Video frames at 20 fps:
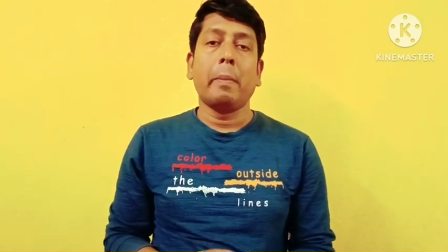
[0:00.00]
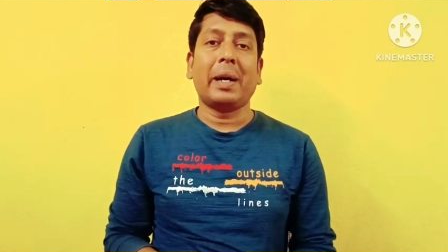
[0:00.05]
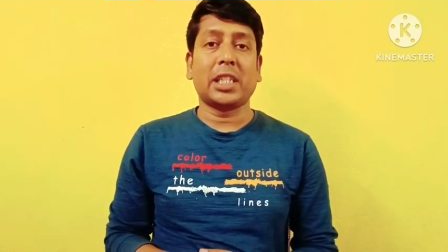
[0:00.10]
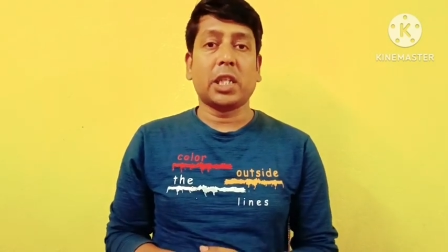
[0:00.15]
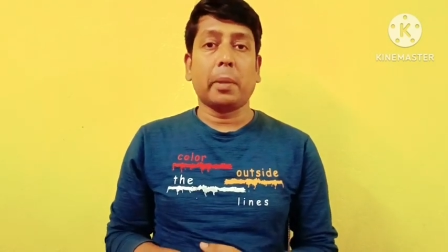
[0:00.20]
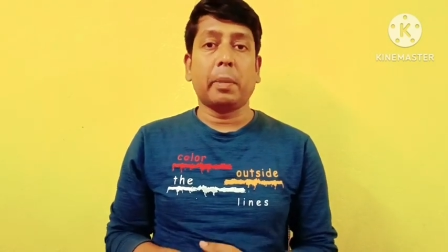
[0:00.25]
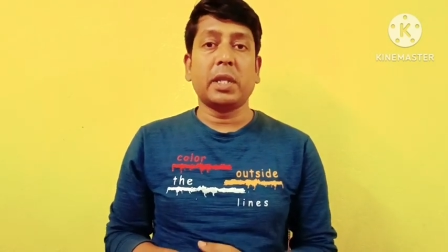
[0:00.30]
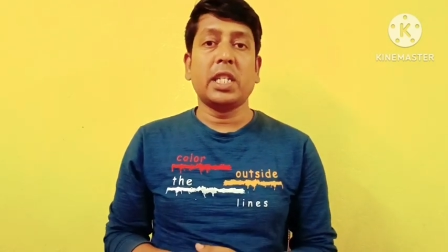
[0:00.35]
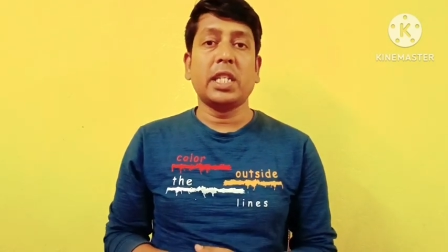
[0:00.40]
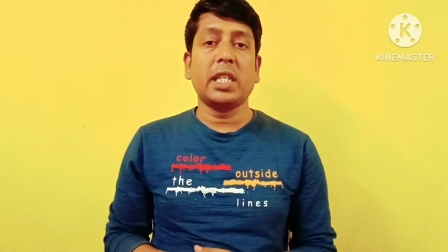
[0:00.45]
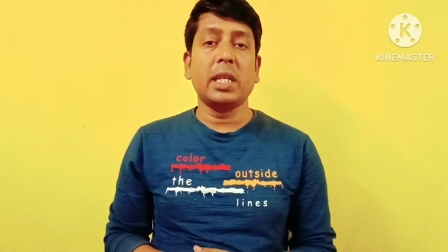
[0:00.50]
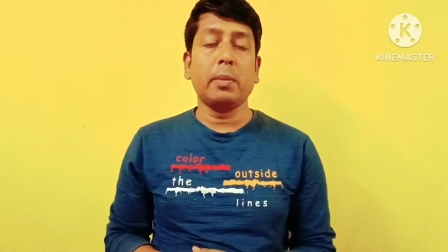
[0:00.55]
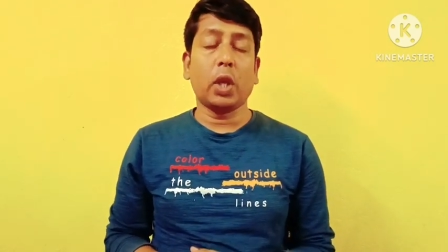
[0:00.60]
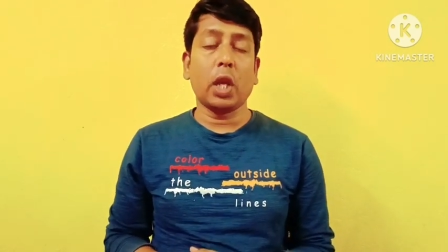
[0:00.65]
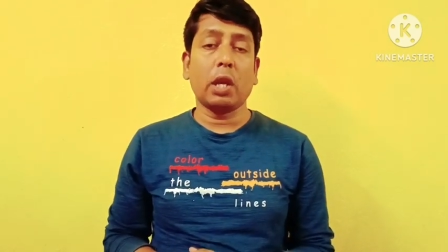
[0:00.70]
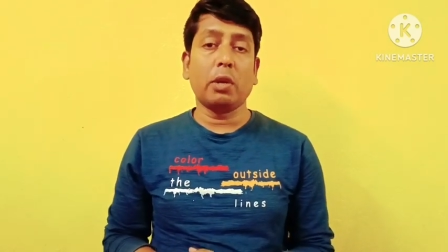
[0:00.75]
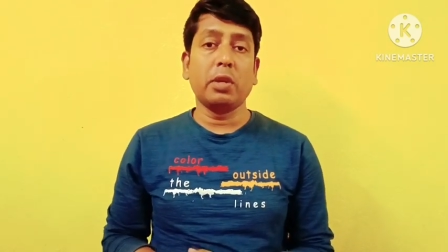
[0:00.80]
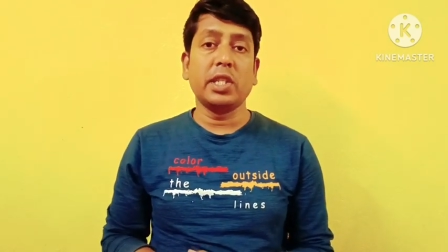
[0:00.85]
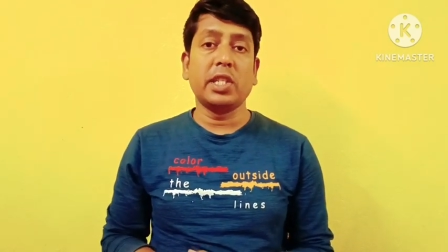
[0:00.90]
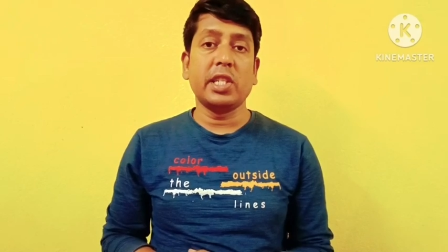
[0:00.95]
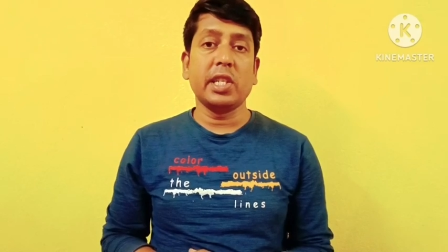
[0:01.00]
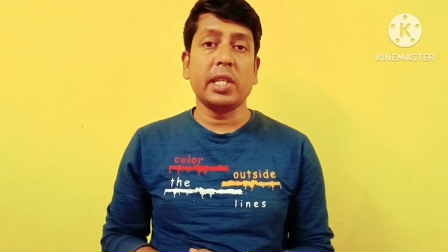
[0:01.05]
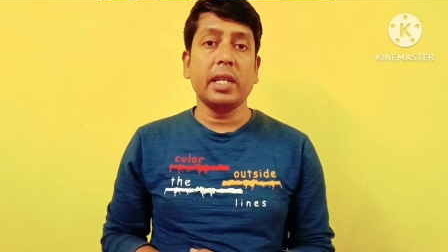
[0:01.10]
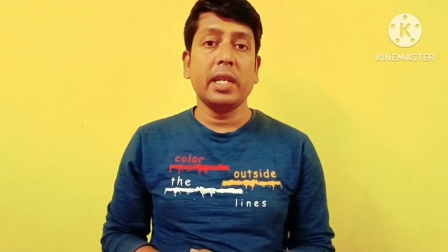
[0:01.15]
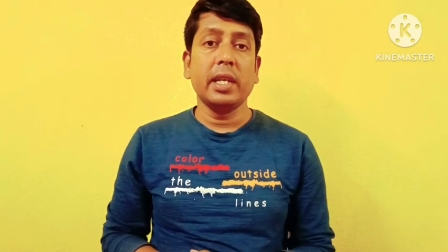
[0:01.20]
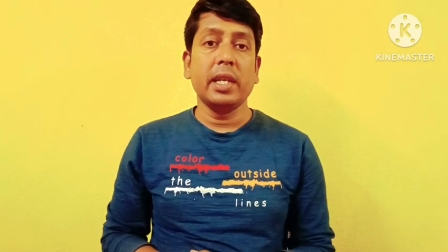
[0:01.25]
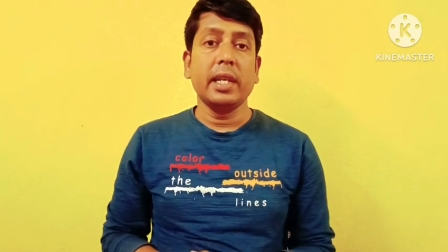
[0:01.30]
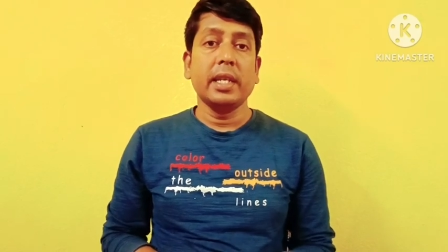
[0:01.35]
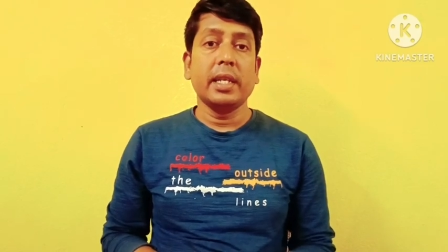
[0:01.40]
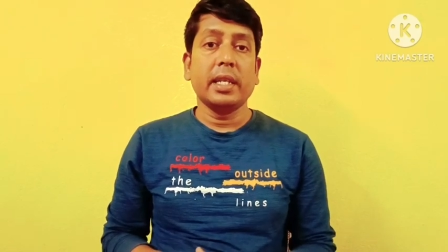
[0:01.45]
পাশাপাশি কি বলা হয়েছে
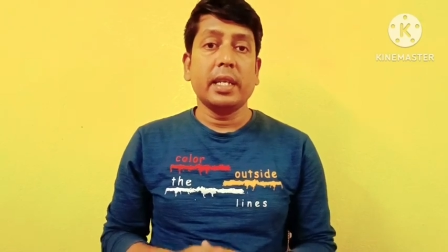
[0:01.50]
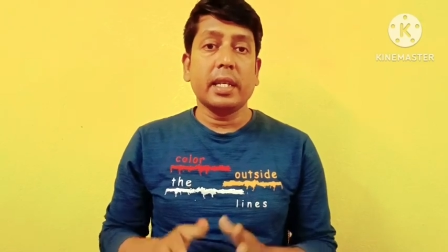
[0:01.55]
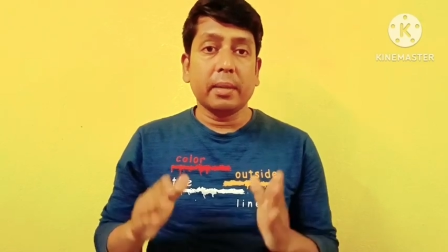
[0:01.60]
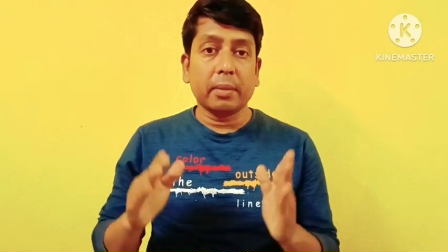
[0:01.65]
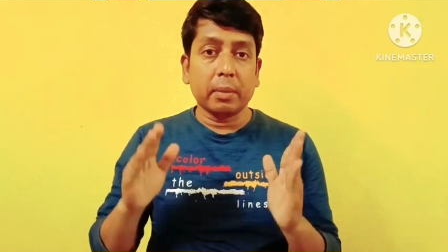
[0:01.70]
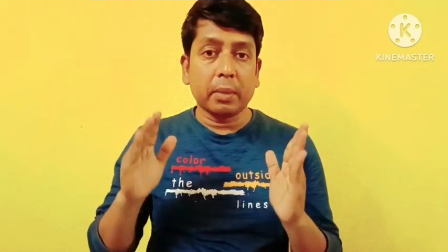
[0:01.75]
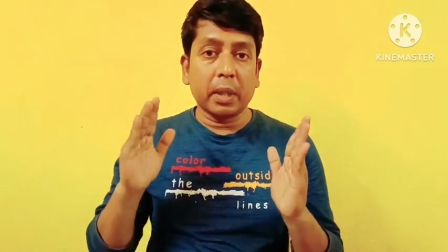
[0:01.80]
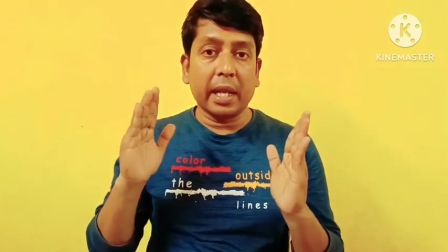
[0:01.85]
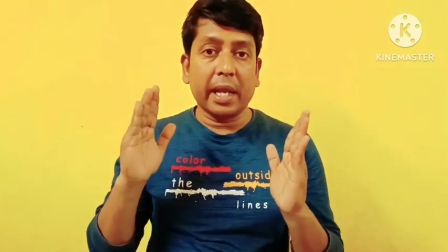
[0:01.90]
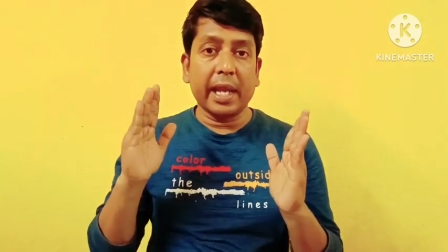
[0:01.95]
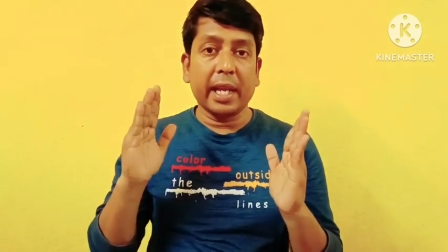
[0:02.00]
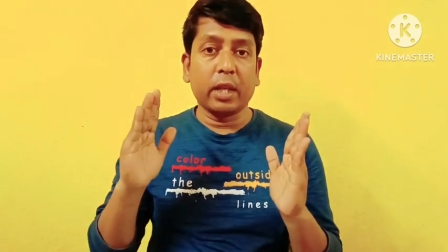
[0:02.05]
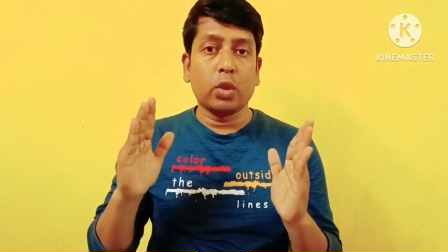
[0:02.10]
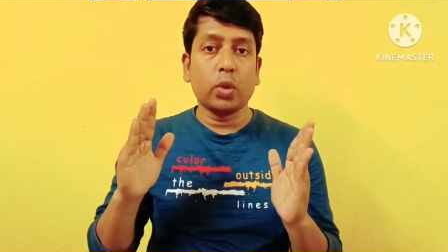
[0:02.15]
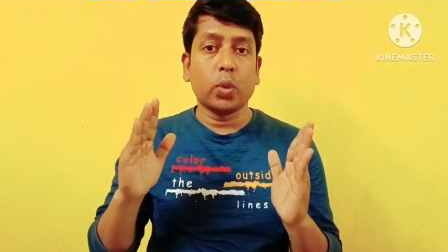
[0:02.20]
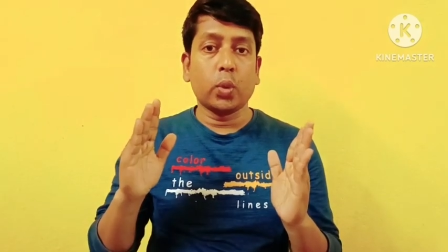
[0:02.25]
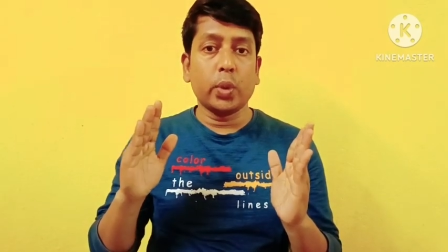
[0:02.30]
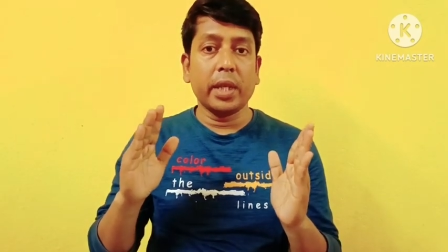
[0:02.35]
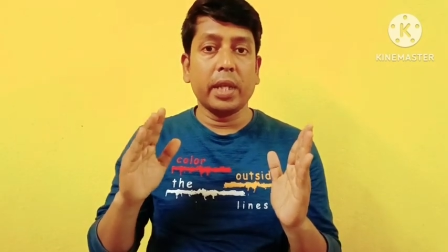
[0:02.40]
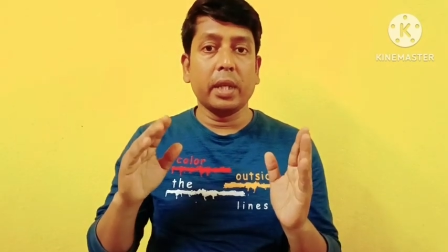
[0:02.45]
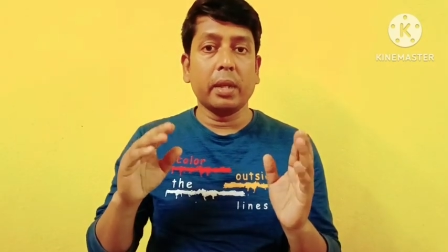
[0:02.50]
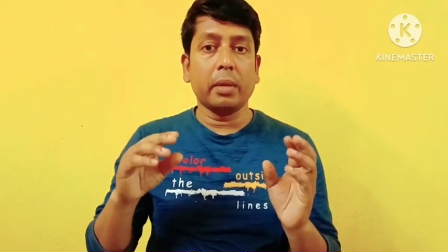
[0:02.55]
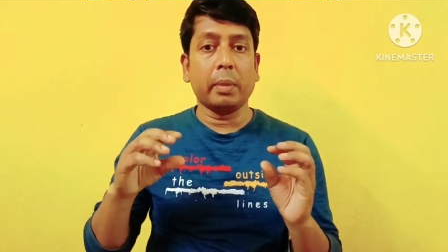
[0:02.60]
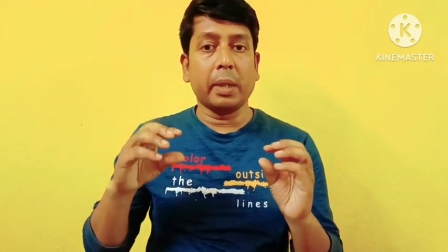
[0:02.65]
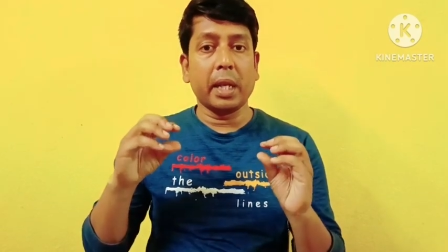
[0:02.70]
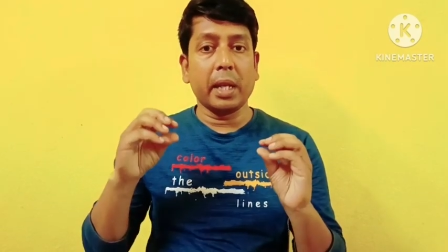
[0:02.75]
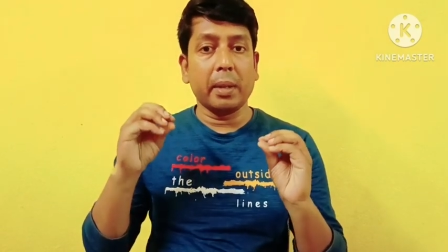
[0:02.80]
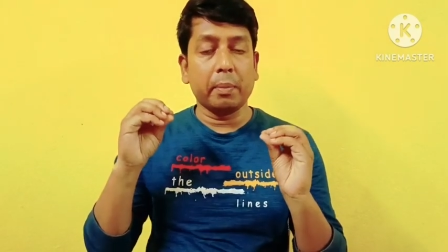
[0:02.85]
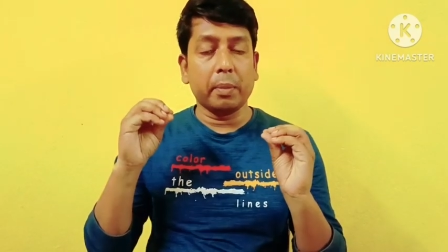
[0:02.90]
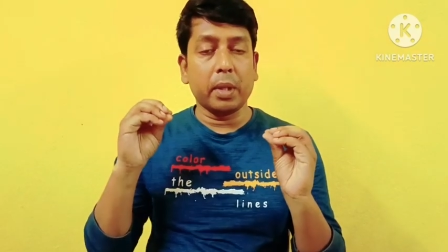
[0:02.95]
একটুখানি
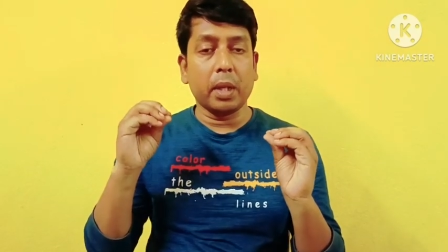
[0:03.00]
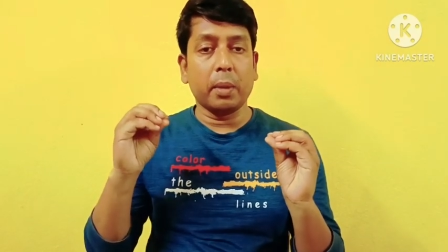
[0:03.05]
মানে